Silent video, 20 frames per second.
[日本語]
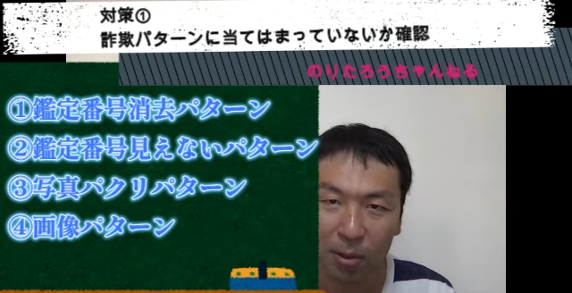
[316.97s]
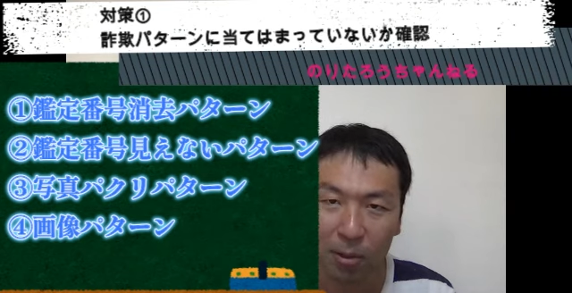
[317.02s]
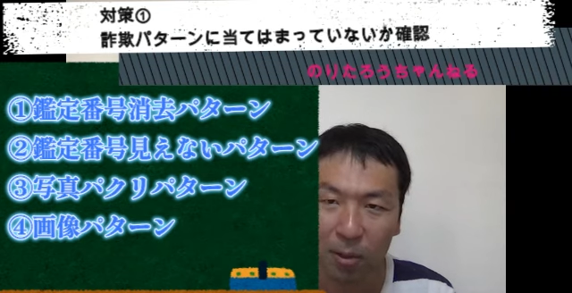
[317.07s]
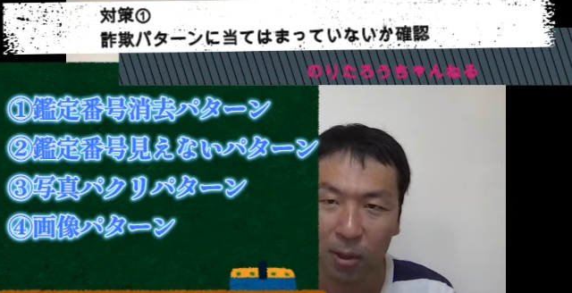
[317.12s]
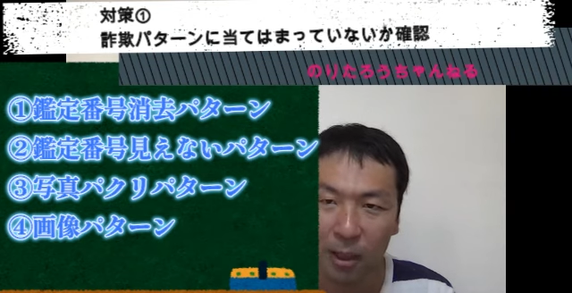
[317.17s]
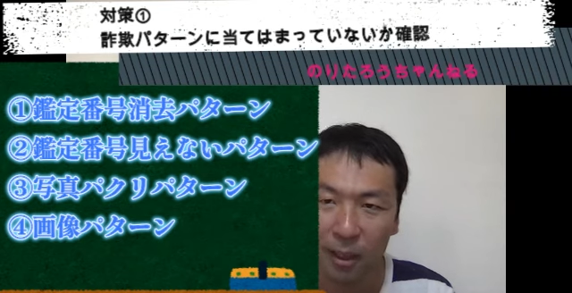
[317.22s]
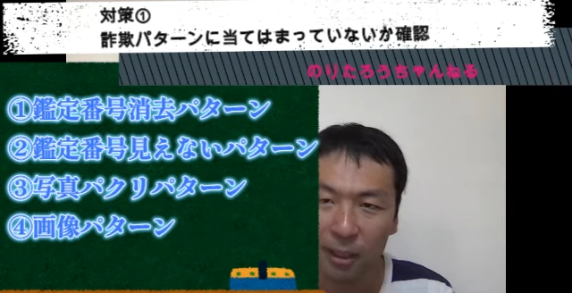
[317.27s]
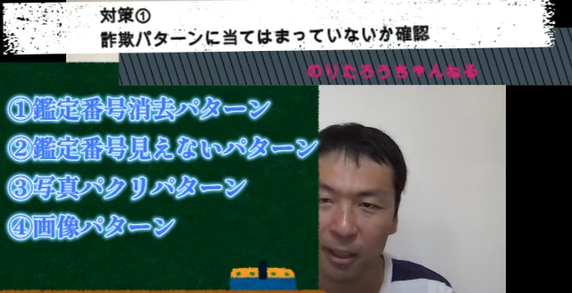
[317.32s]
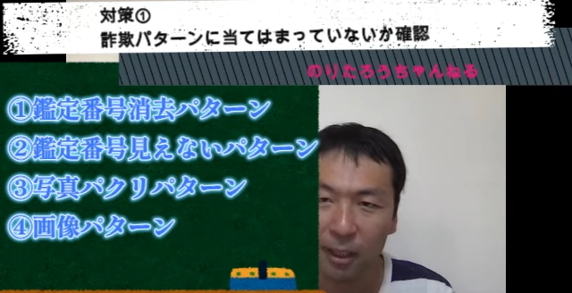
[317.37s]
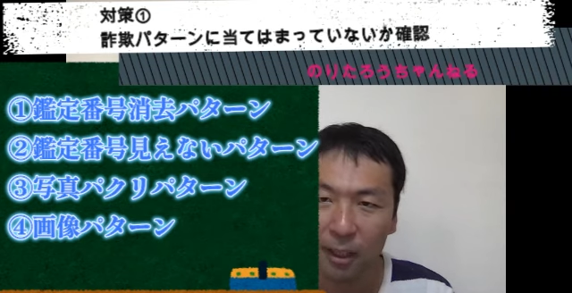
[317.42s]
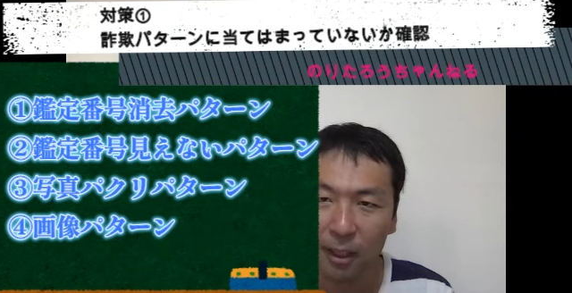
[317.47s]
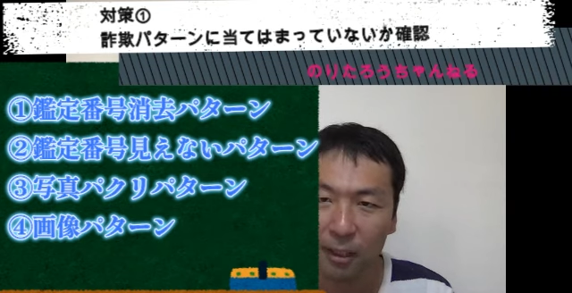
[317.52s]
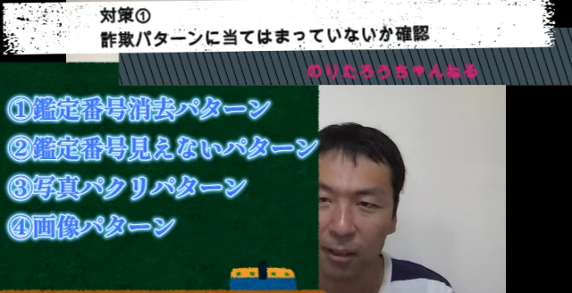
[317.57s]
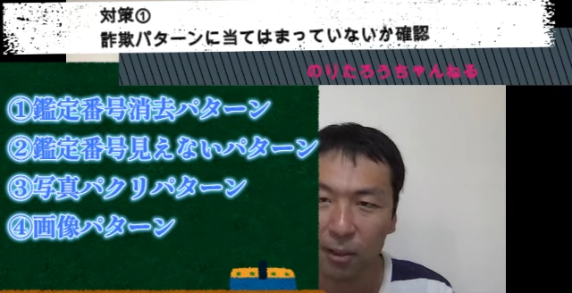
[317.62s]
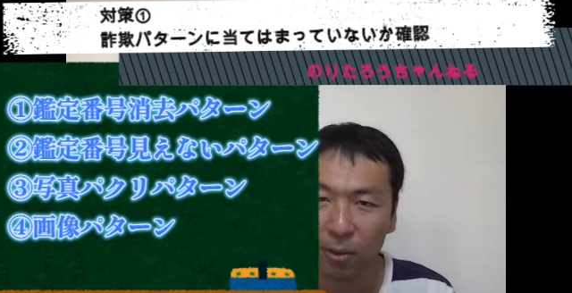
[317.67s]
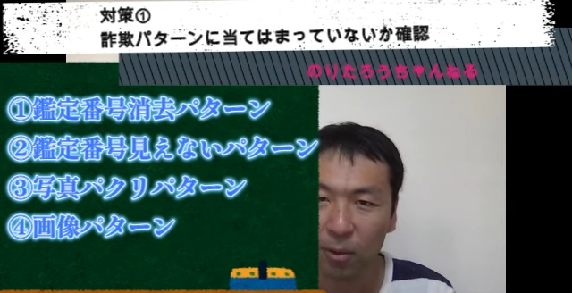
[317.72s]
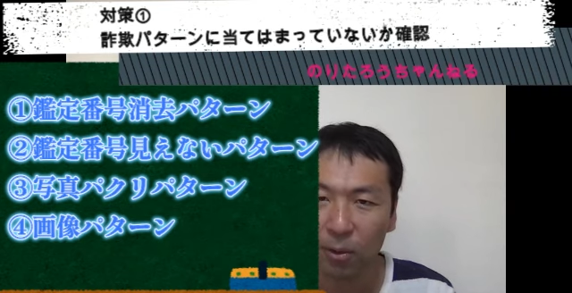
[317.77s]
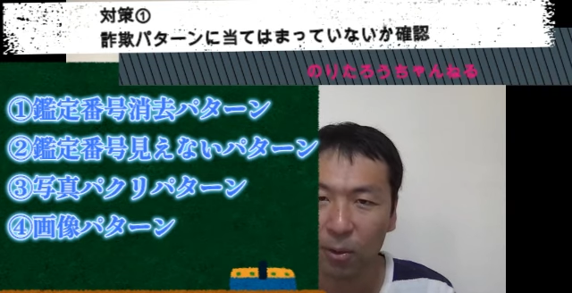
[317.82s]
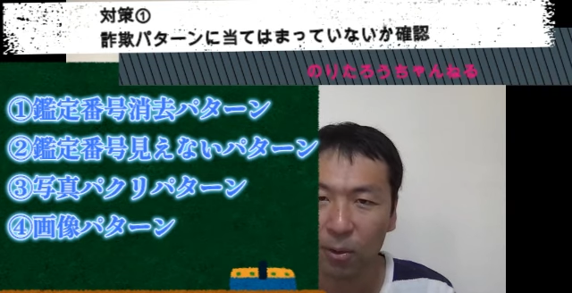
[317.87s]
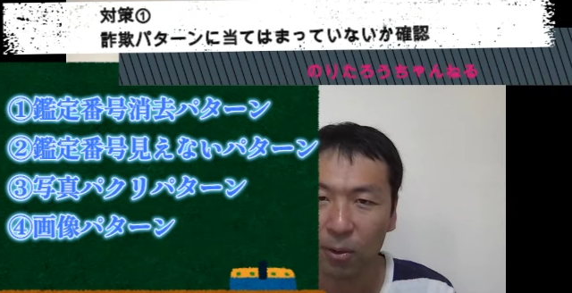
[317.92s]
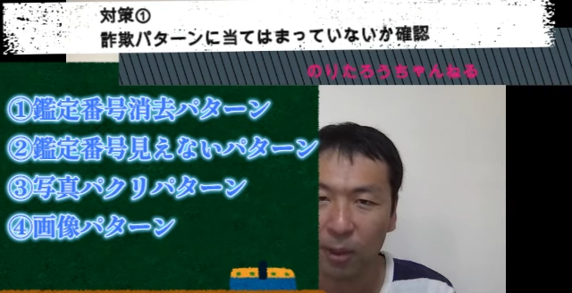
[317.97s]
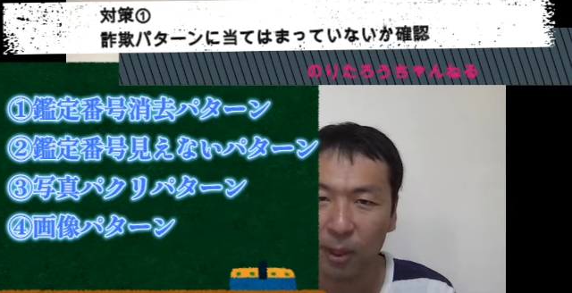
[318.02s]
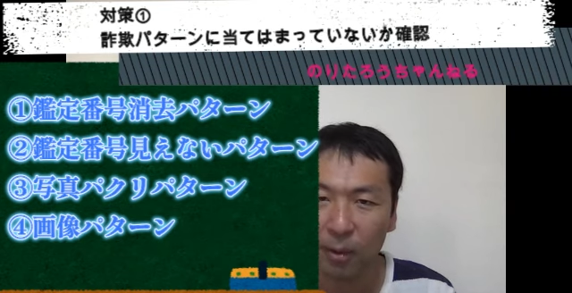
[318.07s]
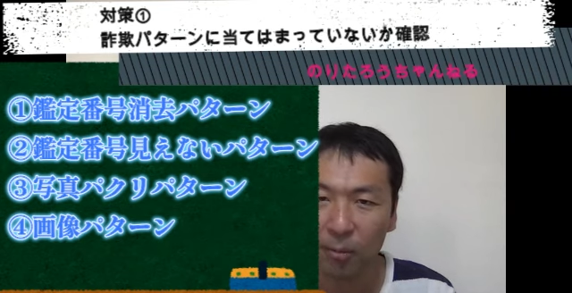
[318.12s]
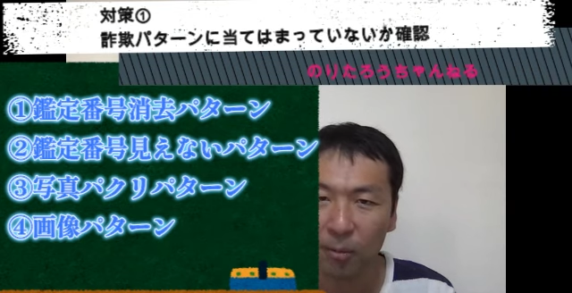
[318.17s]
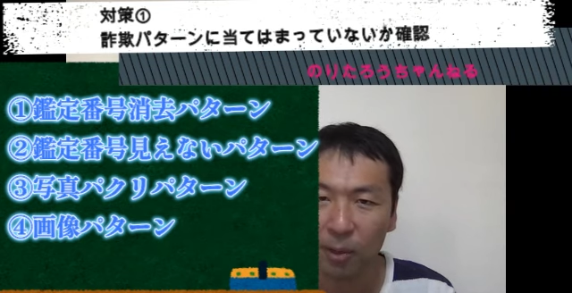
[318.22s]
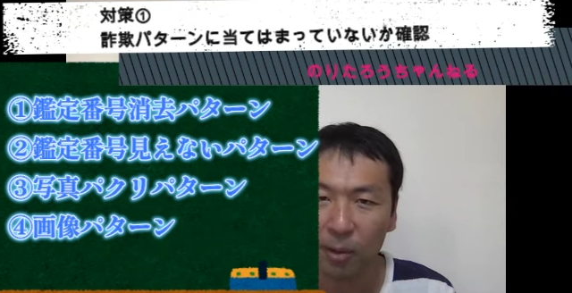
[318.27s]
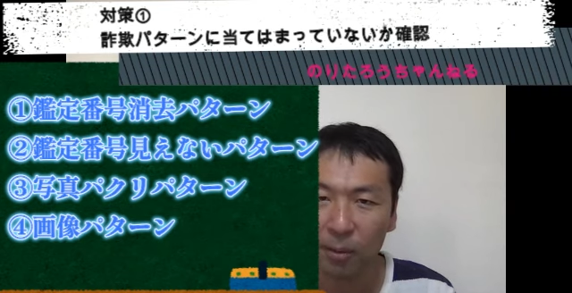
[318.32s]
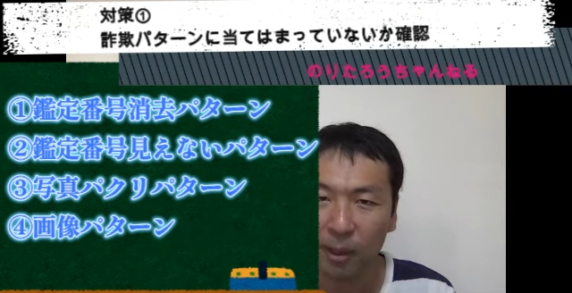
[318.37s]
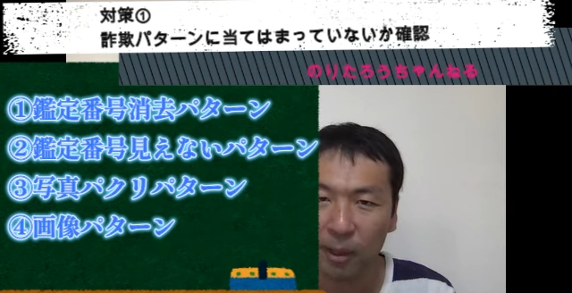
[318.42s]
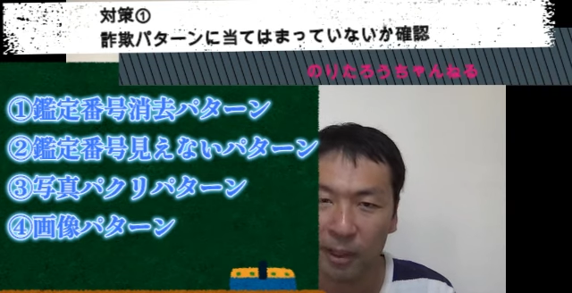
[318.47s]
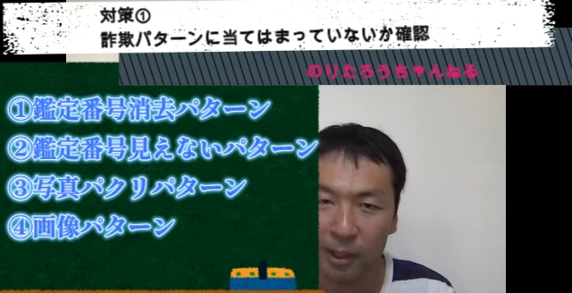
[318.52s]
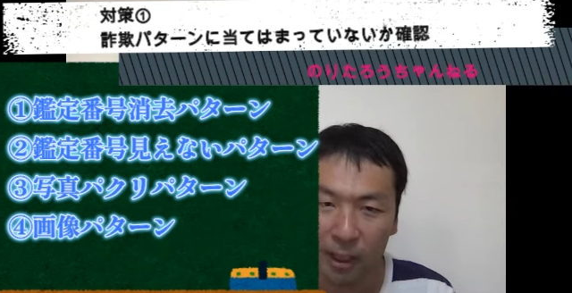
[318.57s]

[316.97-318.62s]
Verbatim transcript: 号を消してあるところは、まあ、